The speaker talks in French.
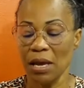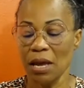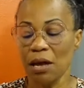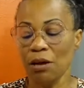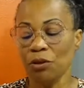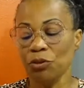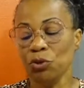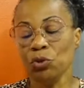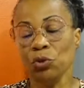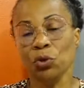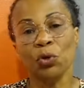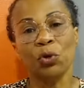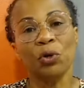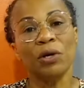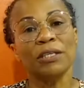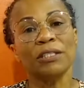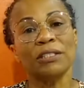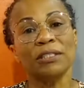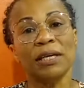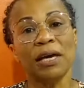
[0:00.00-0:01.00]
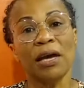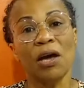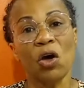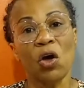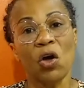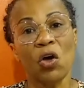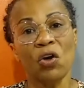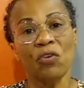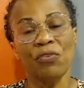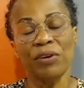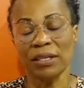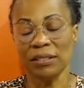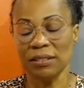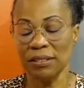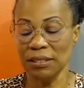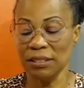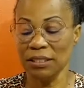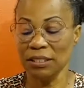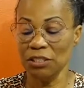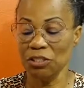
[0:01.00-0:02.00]
2 Corinthiens 1, verset
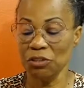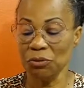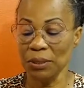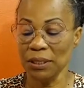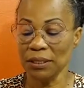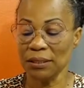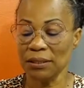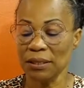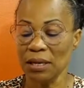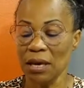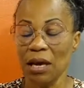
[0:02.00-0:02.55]
18,